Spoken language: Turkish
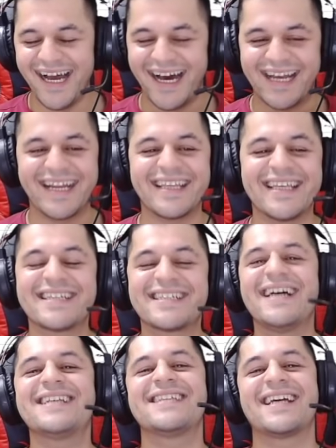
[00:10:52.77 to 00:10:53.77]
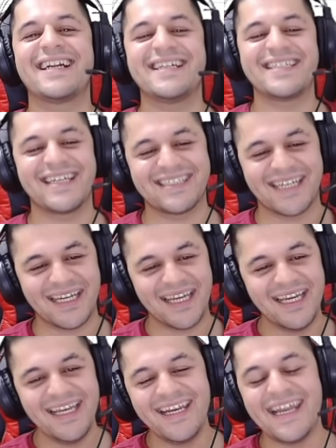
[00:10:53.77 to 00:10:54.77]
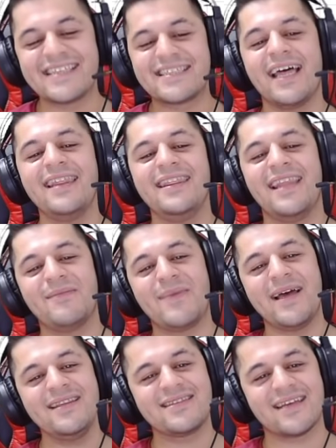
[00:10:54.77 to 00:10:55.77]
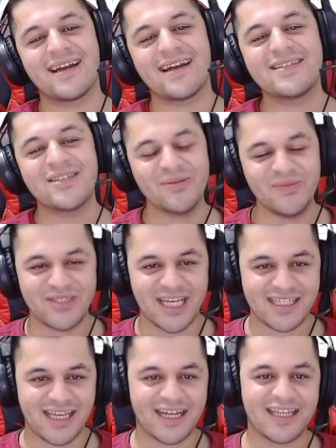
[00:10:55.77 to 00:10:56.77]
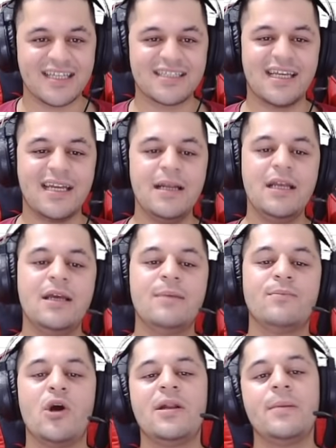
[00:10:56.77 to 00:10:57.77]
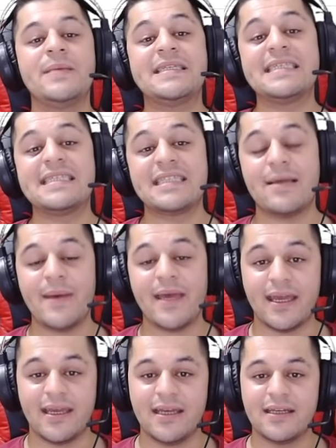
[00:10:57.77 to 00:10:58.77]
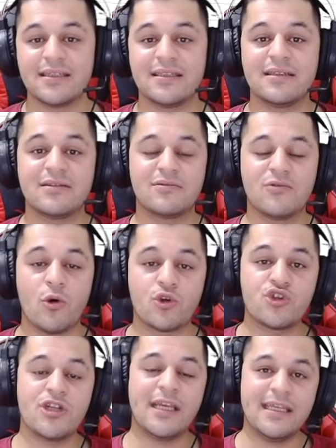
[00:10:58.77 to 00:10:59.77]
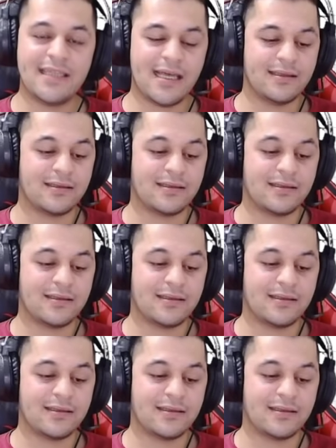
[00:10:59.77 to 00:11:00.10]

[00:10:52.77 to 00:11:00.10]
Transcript: arkadaşlar zararlı çıkacak. Ne sen ne ben zararlı çıkmayacağız arkadaşlar. Böyle bir sisteme hoşuna giden,